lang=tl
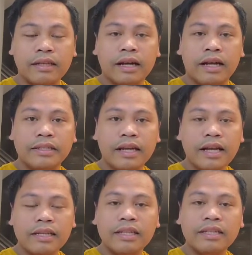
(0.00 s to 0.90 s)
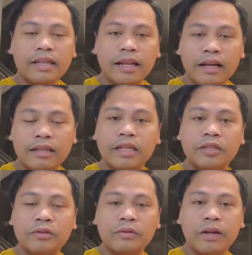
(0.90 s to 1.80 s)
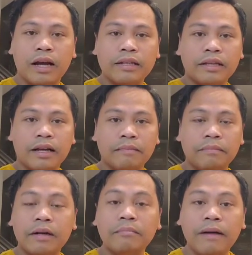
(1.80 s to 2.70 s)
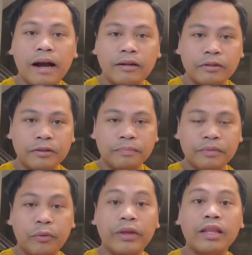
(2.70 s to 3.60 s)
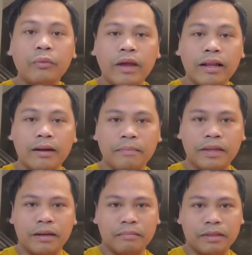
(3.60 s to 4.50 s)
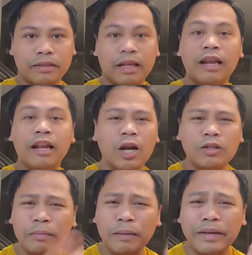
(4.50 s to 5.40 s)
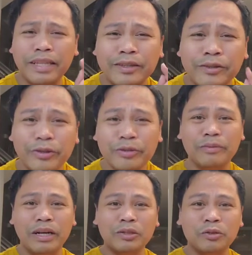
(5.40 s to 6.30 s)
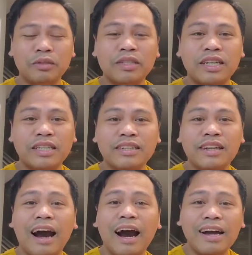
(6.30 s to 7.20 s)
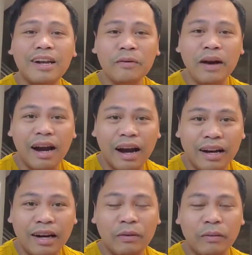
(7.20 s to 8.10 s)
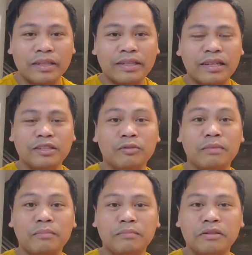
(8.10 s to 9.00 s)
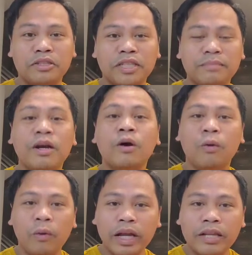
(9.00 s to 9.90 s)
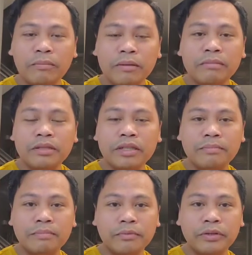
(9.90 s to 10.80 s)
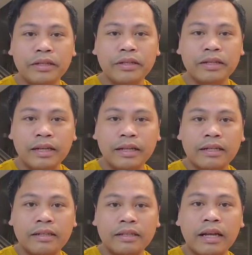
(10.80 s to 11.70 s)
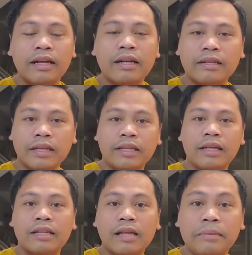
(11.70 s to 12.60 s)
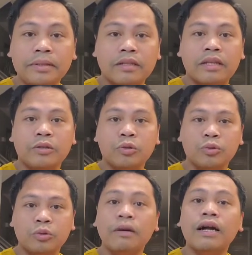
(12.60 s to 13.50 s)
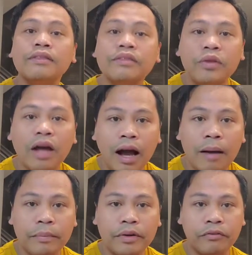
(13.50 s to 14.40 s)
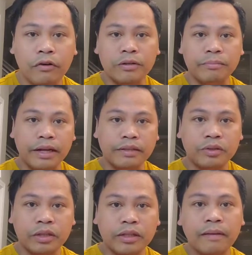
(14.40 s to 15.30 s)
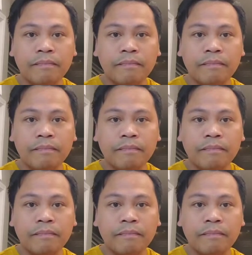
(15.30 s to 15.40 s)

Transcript: Ayan, ganyan talaga Jason Colata. Pag bago, wini-welcome namin. Lalo na pag pinindot mo ang super chatter araw-araw at saka yung membership. Okay na yung membership mo eh. Nakita na namin sa census, maganda ang performance.